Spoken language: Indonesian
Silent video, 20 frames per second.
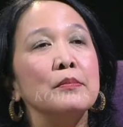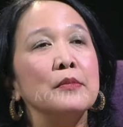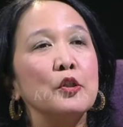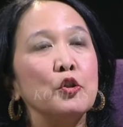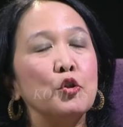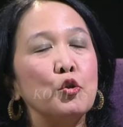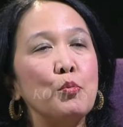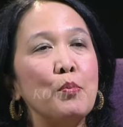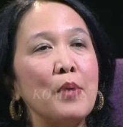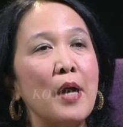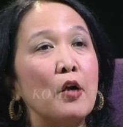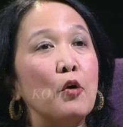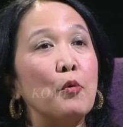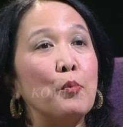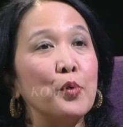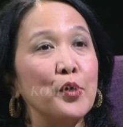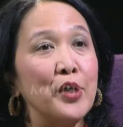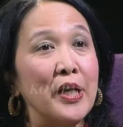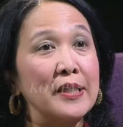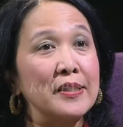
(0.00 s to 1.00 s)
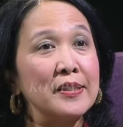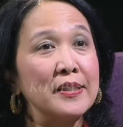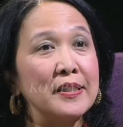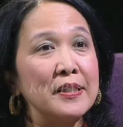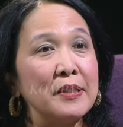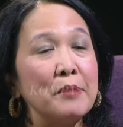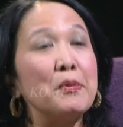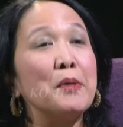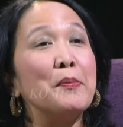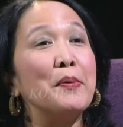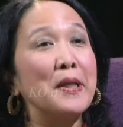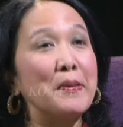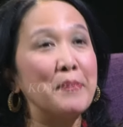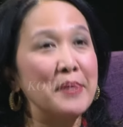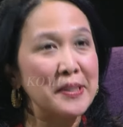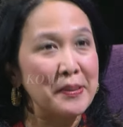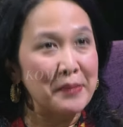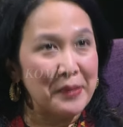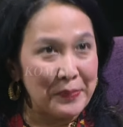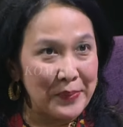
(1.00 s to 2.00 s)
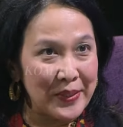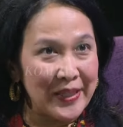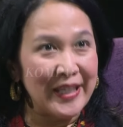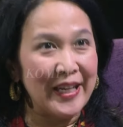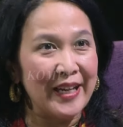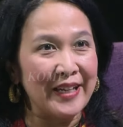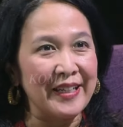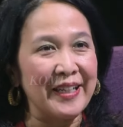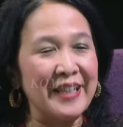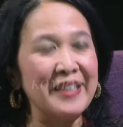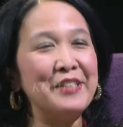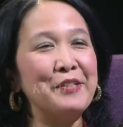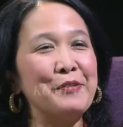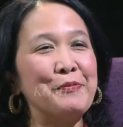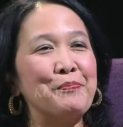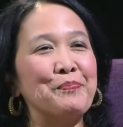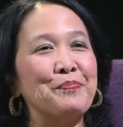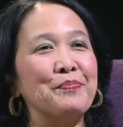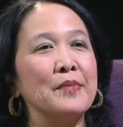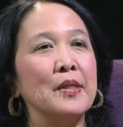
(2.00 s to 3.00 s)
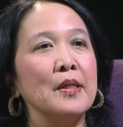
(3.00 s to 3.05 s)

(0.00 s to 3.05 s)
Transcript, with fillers: tentu mengakomodasi berbagai macam kepentingan kan?